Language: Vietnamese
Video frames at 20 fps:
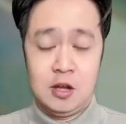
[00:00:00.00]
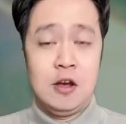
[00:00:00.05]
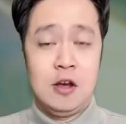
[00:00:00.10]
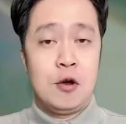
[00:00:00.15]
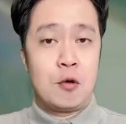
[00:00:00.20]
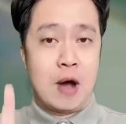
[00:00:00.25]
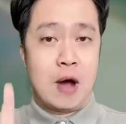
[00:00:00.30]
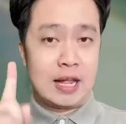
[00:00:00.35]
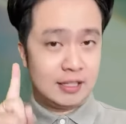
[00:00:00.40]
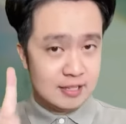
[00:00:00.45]

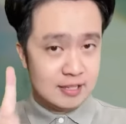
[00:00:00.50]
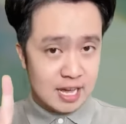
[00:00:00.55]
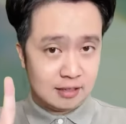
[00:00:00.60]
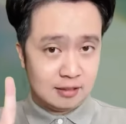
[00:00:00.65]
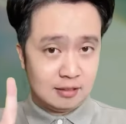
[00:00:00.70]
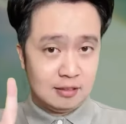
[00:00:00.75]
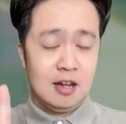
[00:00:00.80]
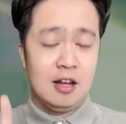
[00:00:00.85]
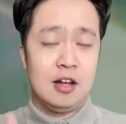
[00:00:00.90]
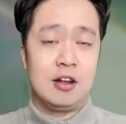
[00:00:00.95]
Khóa thứ nhất
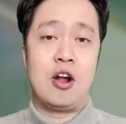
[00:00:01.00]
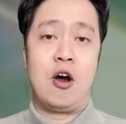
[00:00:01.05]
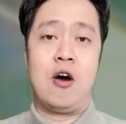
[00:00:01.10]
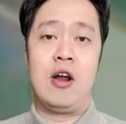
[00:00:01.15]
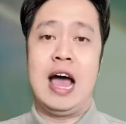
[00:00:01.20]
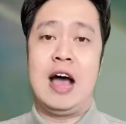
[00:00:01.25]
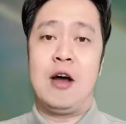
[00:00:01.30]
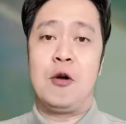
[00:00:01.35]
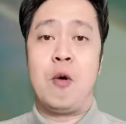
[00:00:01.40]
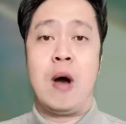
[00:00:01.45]
đó
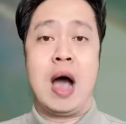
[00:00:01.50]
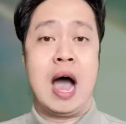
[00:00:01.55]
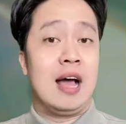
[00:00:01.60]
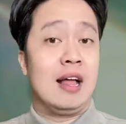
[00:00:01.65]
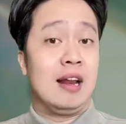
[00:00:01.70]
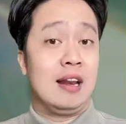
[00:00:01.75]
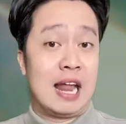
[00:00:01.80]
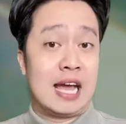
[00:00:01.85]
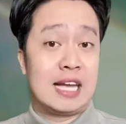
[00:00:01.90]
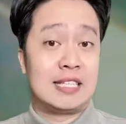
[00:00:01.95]
là khóa
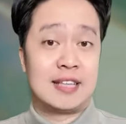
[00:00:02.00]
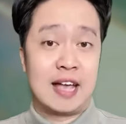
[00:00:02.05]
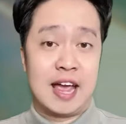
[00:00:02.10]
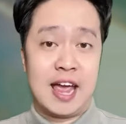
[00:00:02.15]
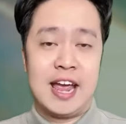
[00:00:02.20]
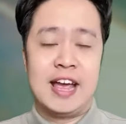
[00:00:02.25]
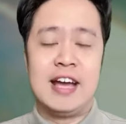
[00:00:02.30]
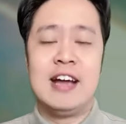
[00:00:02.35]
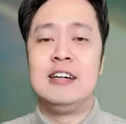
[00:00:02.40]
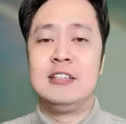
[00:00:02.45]
live C
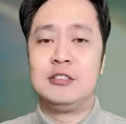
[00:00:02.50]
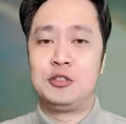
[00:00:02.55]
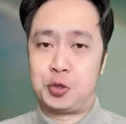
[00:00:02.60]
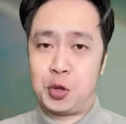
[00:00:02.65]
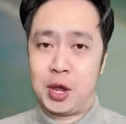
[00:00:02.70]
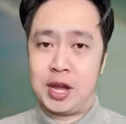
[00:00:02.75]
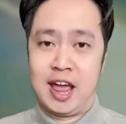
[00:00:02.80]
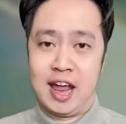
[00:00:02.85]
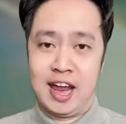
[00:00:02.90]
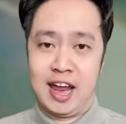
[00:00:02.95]

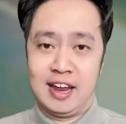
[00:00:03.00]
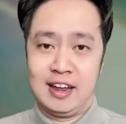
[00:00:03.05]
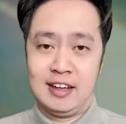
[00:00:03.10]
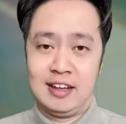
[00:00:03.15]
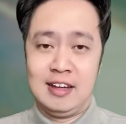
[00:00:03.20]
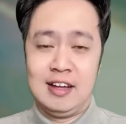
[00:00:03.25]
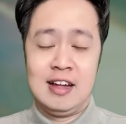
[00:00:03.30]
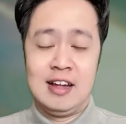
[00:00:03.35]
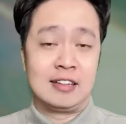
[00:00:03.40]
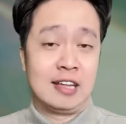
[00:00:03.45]
chuyên đề.
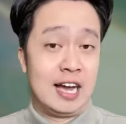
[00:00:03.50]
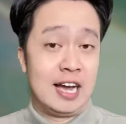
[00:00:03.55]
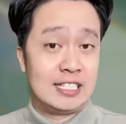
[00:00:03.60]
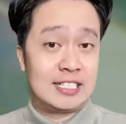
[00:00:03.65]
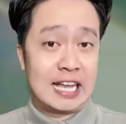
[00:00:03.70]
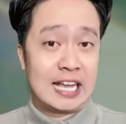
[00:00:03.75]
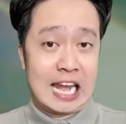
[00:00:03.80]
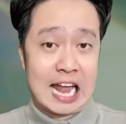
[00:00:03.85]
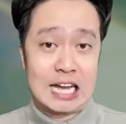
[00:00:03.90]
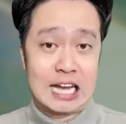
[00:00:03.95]
Thầy
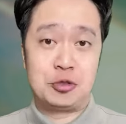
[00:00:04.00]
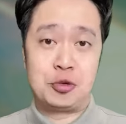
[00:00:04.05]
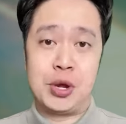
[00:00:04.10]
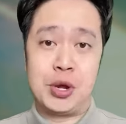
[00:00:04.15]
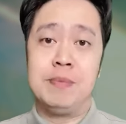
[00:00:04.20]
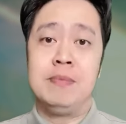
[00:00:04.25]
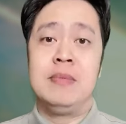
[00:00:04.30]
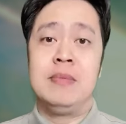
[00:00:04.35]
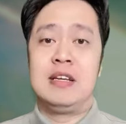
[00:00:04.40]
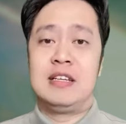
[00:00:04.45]
sẽ
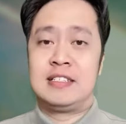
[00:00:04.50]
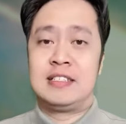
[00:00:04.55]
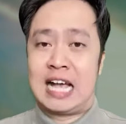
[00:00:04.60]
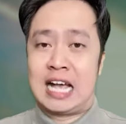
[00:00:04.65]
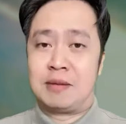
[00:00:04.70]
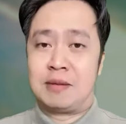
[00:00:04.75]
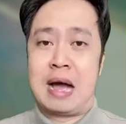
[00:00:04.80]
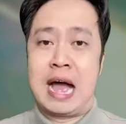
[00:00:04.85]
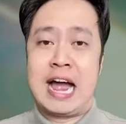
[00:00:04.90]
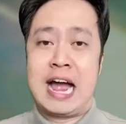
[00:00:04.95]
livestream
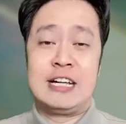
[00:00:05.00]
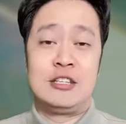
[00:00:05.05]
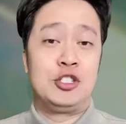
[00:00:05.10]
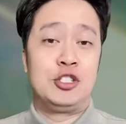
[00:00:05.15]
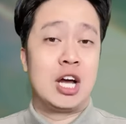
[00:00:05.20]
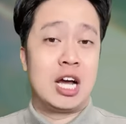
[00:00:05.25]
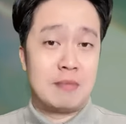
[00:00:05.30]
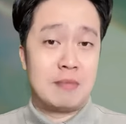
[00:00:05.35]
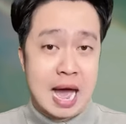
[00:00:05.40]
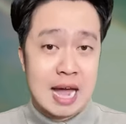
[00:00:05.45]
giảng bài cho
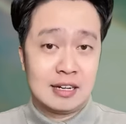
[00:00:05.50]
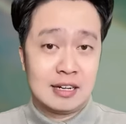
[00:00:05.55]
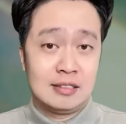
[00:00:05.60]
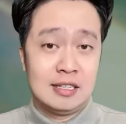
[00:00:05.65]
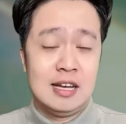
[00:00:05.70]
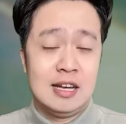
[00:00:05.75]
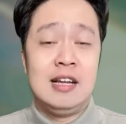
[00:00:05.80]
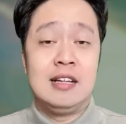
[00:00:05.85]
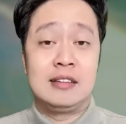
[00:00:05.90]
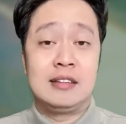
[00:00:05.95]
các bạn
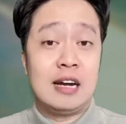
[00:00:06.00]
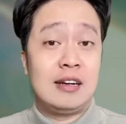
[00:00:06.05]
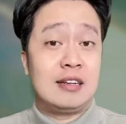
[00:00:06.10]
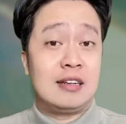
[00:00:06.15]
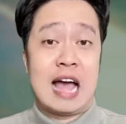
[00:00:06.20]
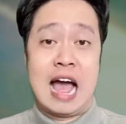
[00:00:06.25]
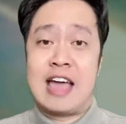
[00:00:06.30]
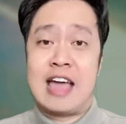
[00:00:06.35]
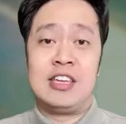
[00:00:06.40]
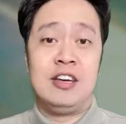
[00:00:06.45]
tất
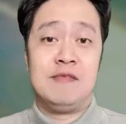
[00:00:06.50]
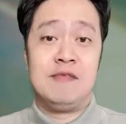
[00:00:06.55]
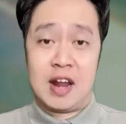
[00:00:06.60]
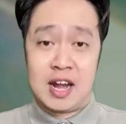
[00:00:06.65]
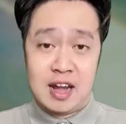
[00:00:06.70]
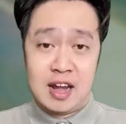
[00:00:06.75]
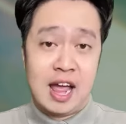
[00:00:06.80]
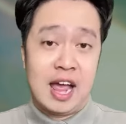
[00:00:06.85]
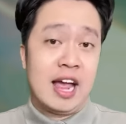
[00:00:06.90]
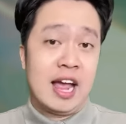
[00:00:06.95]
cả những vấn
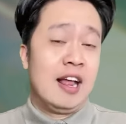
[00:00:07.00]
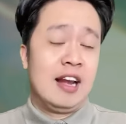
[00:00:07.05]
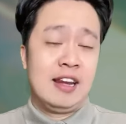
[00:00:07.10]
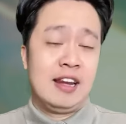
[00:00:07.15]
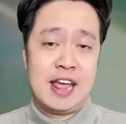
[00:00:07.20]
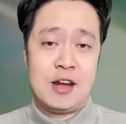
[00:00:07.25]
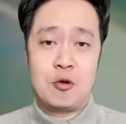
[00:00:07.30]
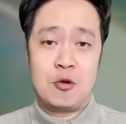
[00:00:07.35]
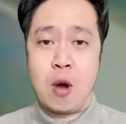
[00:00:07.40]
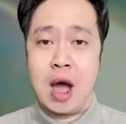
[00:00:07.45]
đề
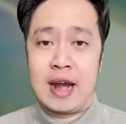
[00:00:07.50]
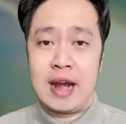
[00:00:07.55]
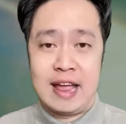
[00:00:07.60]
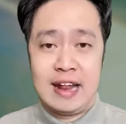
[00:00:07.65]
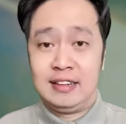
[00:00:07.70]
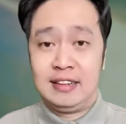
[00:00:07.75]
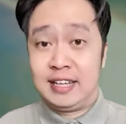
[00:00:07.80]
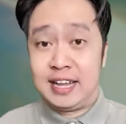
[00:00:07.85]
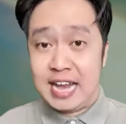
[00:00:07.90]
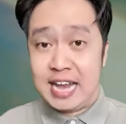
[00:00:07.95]
liên quan
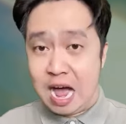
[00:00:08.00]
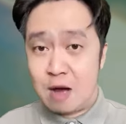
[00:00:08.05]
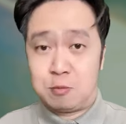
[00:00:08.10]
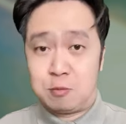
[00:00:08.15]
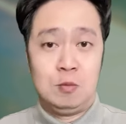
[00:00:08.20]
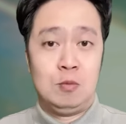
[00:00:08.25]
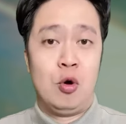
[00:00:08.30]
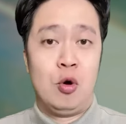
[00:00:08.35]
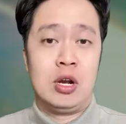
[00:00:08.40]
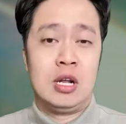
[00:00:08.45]
đến thi đại học
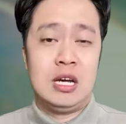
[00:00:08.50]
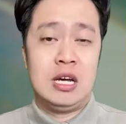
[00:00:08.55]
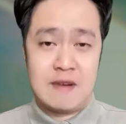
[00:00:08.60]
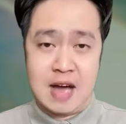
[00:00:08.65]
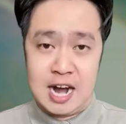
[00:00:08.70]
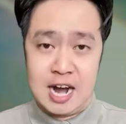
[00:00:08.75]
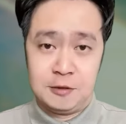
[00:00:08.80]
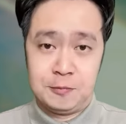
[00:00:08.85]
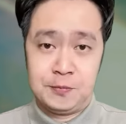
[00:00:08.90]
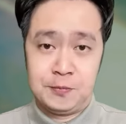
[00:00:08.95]
môn ngữ
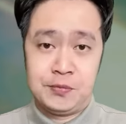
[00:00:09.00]
văn.